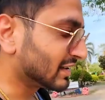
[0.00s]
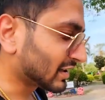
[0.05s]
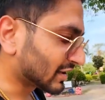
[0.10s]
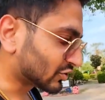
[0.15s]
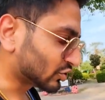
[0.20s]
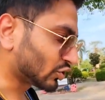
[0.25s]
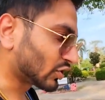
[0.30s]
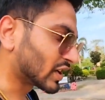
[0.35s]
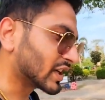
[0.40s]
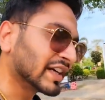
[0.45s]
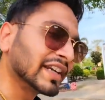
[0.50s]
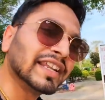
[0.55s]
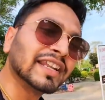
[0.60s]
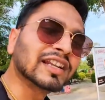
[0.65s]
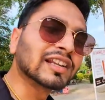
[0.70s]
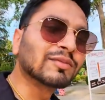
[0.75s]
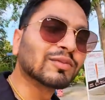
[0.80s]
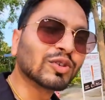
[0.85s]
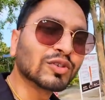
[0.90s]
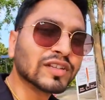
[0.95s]
या तो अर्ली
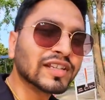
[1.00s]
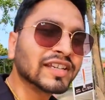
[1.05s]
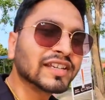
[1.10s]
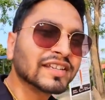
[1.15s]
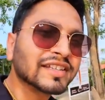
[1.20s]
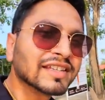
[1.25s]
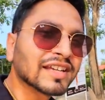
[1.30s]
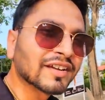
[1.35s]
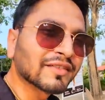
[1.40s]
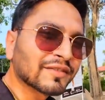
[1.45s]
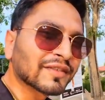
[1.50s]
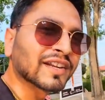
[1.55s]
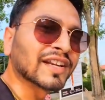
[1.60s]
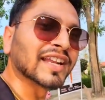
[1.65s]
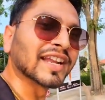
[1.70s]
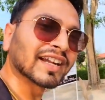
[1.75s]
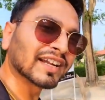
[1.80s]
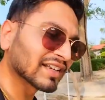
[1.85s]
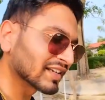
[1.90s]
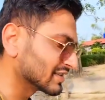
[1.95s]
डिनर बोलिए या फिर
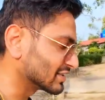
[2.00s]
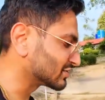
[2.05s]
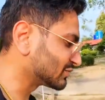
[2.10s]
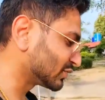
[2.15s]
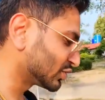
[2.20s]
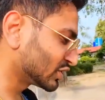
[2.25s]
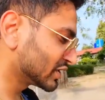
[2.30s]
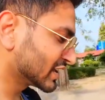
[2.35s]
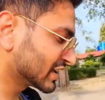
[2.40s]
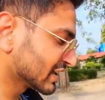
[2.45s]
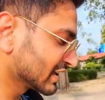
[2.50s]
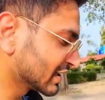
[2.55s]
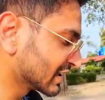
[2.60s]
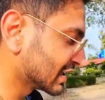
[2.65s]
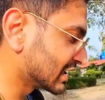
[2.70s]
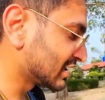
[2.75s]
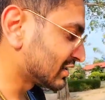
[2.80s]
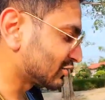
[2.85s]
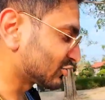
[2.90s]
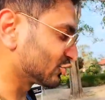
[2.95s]
लेट लंच बोलिए
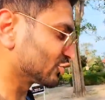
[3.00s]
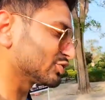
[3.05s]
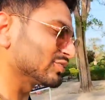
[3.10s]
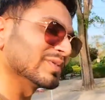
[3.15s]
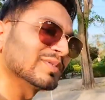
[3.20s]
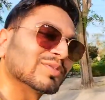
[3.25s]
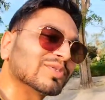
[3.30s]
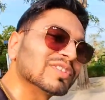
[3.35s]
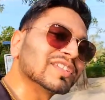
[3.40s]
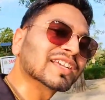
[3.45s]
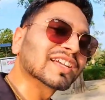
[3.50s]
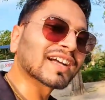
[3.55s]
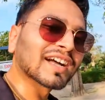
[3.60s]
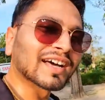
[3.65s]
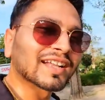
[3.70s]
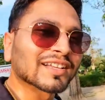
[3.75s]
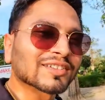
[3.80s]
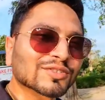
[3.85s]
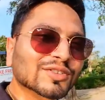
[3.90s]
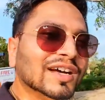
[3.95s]
कुछ भी बोलिए
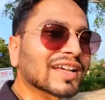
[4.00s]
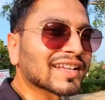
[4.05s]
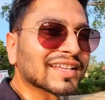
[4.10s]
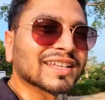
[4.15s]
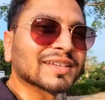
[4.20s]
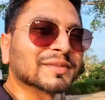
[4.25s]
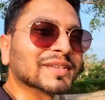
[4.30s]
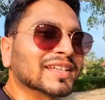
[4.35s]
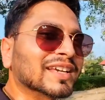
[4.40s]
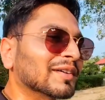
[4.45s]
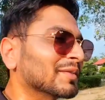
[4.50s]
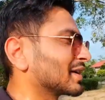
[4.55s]
खाना तो खाना ही है भैया